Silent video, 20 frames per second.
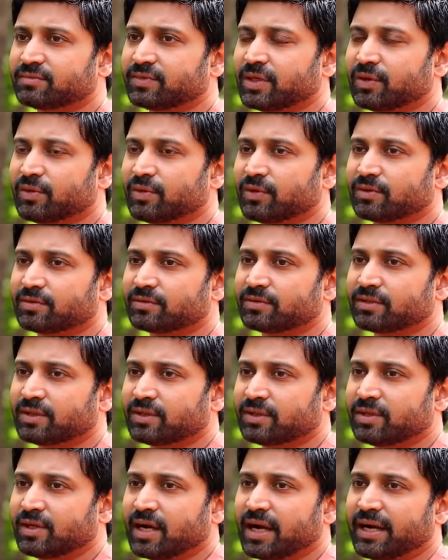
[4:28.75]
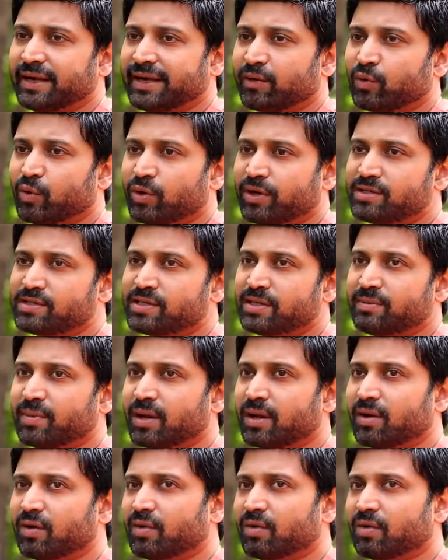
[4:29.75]
తెలుగు అంటే కొన్ని
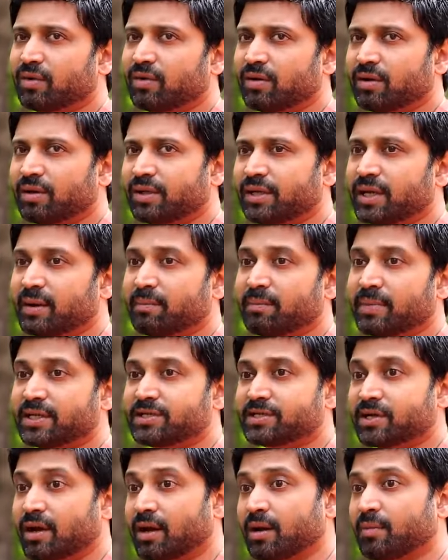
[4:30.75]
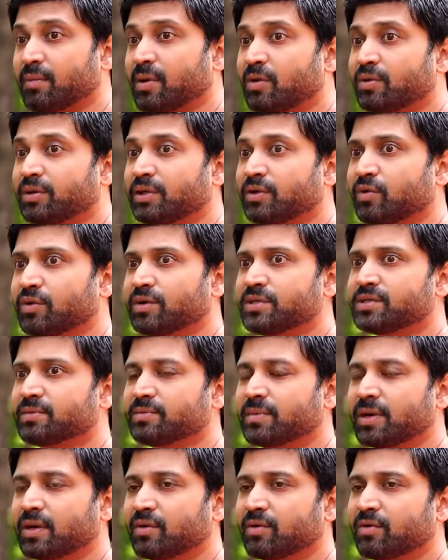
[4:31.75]
సినిమాల్లో ఈ అమ్మాయి చాలా బాగుంది కొన్ని
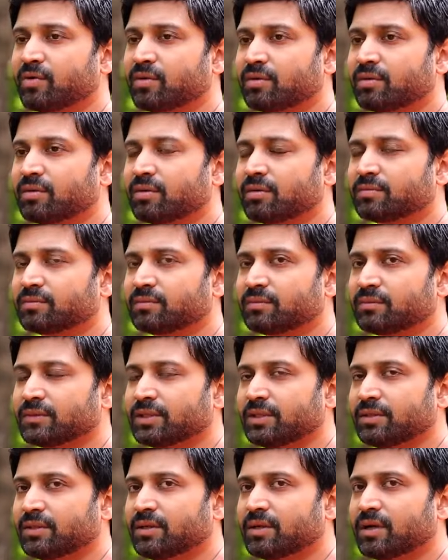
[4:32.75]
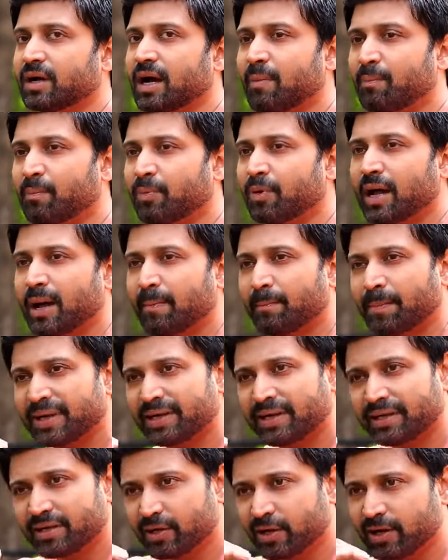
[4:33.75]
సినిమాల్లో అప్పుడు ఆ
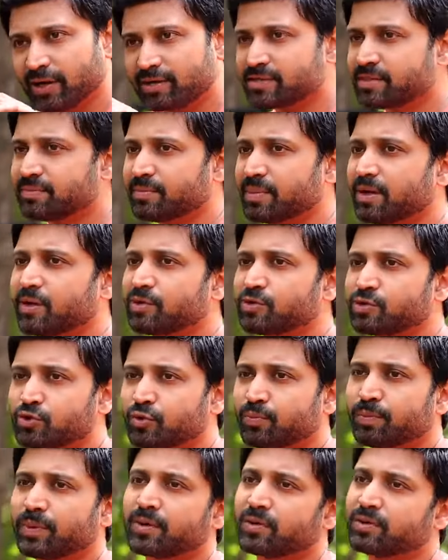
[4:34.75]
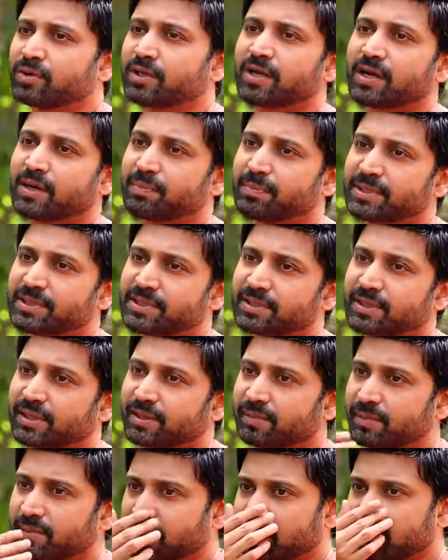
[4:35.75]
పర్టిక్యులర్ సినిమాలో సూపర్ ఉందని
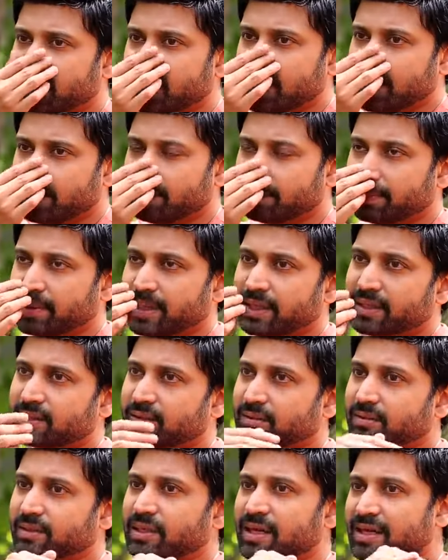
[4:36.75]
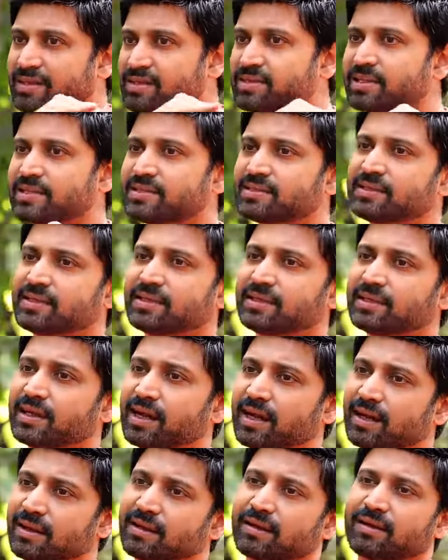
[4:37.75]
అనిపించింది బట్ hmm.
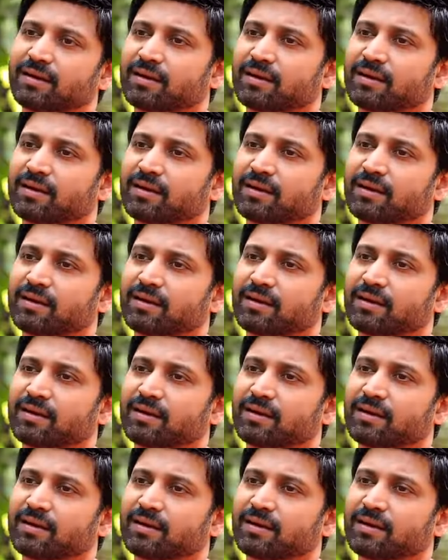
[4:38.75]
కన్సిస్టెంట్గా